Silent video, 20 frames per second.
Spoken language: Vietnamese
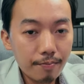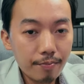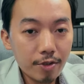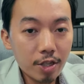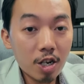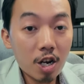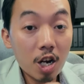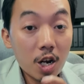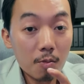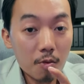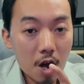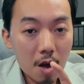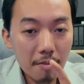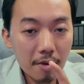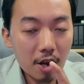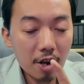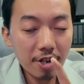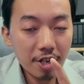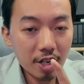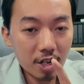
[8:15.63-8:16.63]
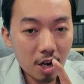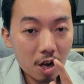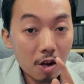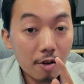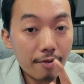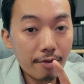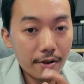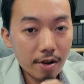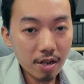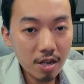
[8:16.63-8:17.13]
do là bỏ ở nhà
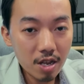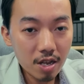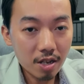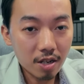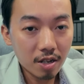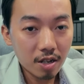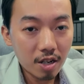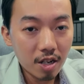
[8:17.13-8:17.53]
nó free